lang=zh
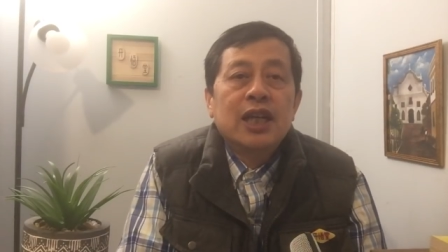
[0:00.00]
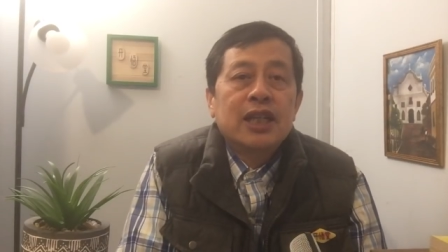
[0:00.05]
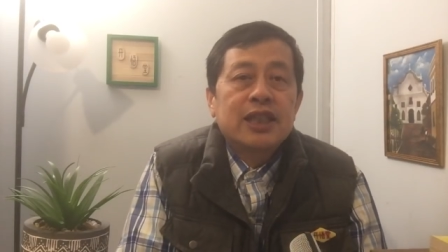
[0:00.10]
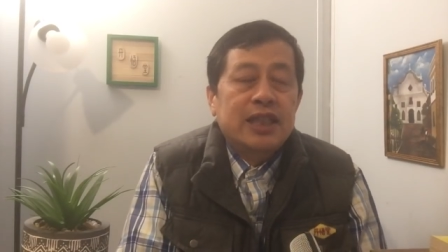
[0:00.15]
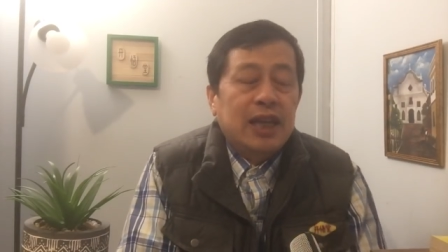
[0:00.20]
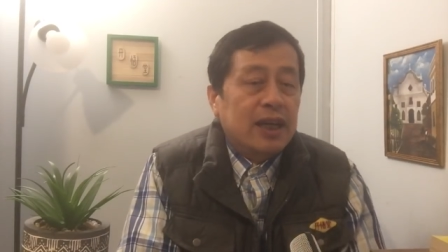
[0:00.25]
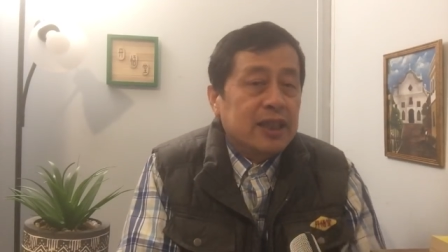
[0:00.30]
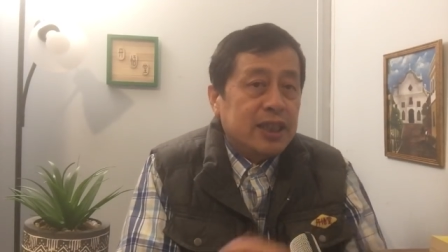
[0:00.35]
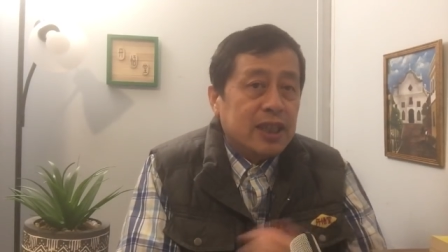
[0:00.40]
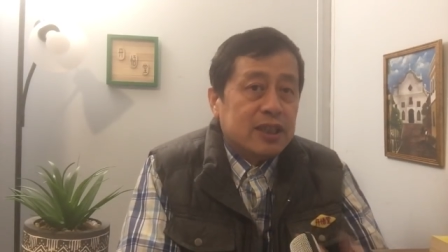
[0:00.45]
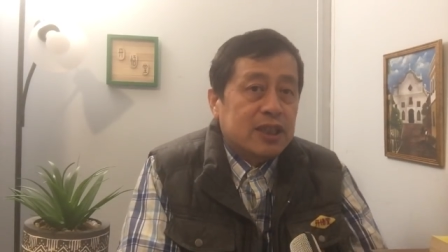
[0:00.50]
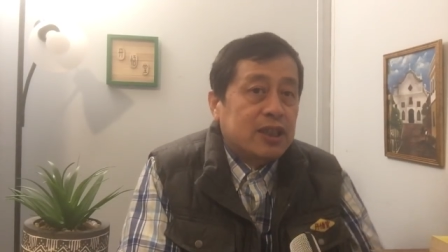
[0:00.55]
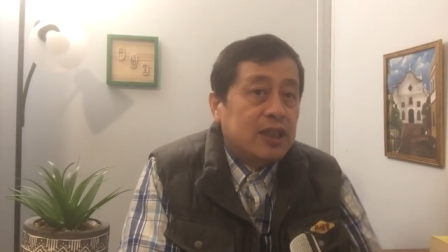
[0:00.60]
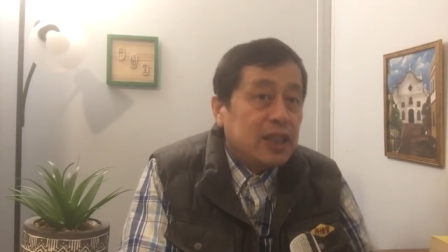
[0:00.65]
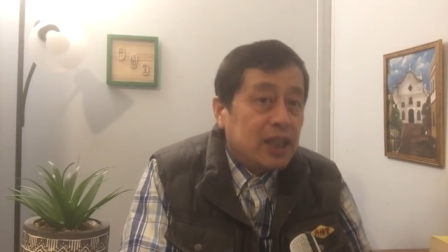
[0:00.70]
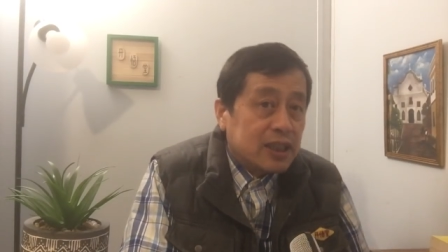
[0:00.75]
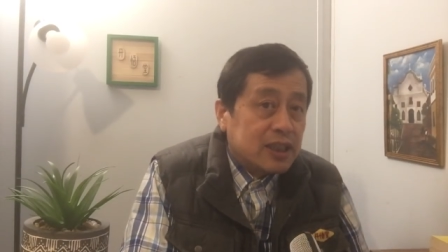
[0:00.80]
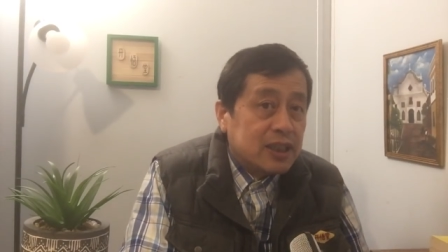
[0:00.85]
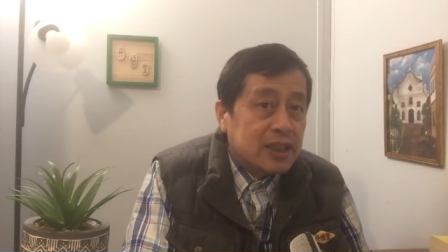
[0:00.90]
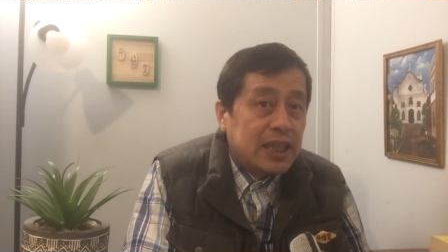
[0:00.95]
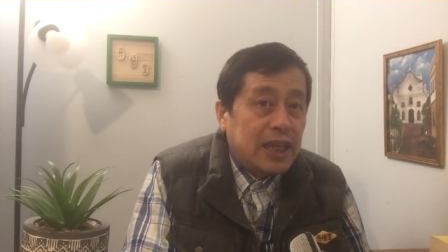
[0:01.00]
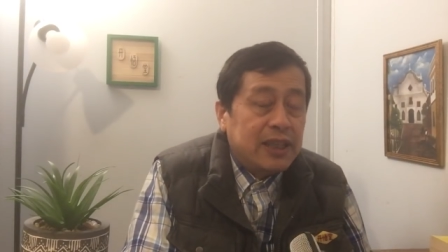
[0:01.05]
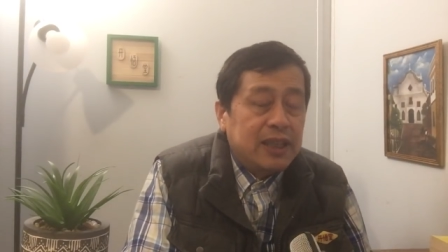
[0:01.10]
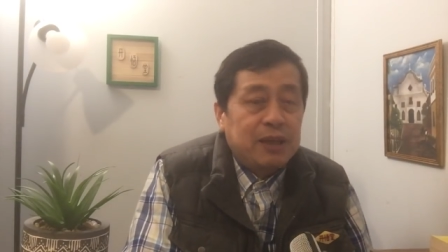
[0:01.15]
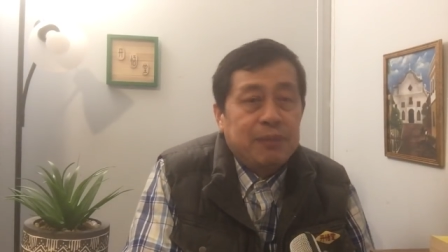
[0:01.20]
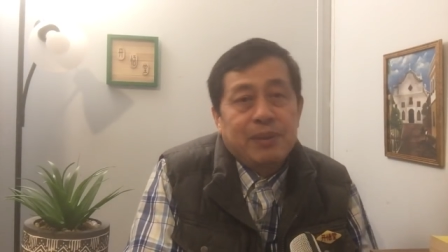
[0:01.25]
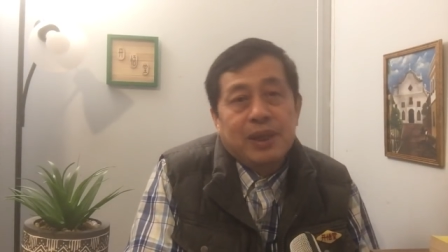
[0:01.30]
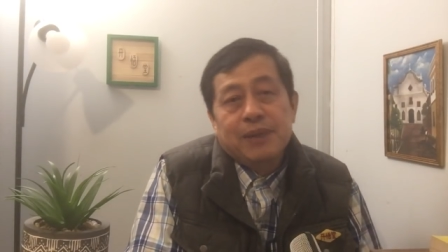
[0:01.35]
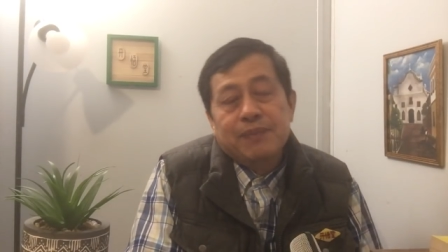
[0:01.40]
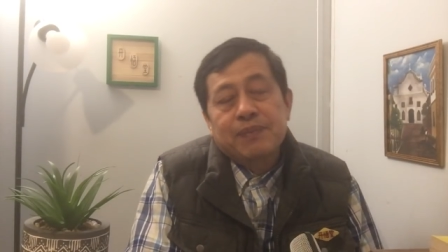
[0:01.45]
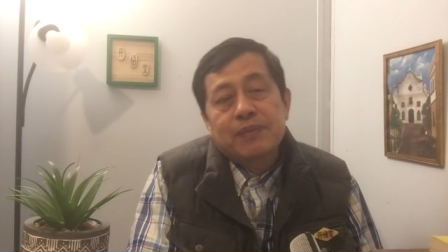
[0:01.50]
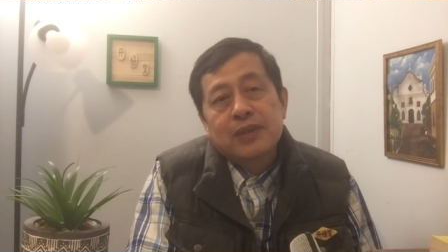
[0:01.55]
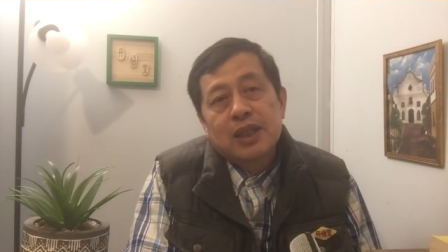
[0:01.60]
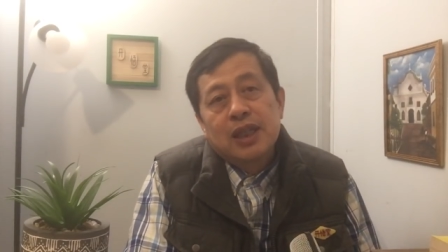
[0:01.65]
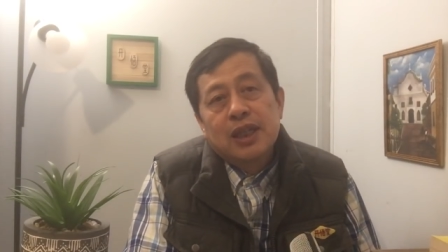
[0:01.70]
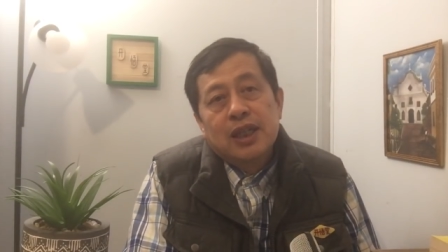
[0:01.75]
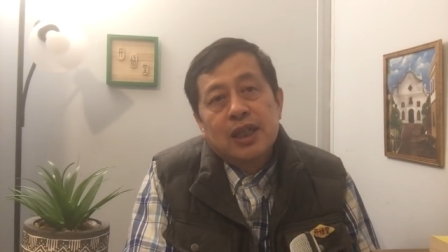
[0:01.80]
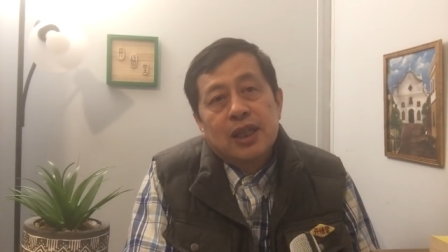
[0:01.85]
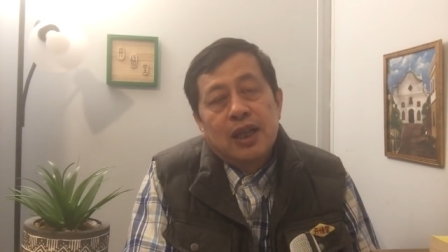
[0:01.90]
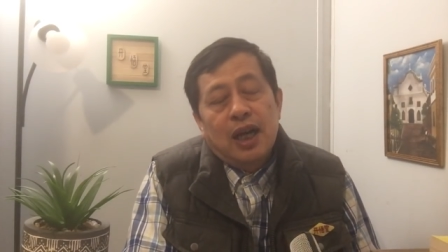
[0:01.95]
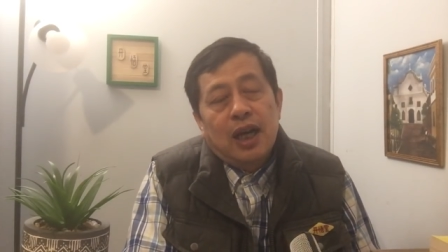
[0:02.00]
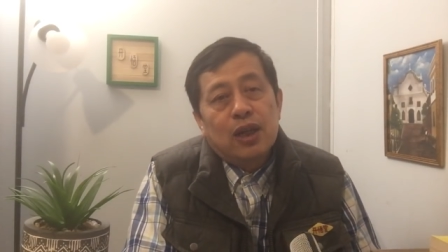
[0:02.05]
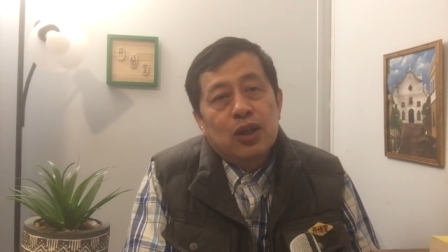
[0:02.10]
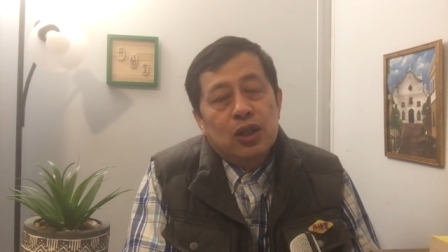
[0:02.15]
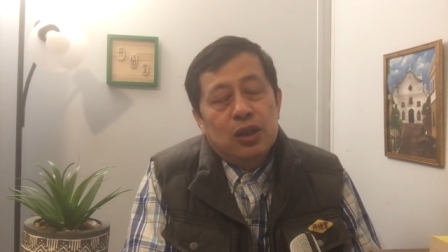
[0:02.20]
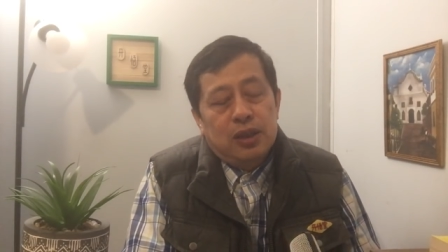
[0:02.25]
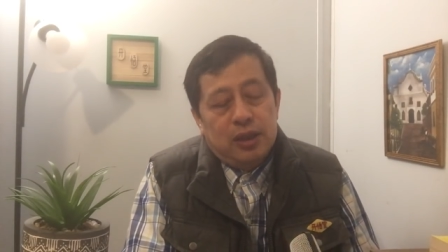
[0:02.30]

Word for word: 蒋介石也是在里面啊，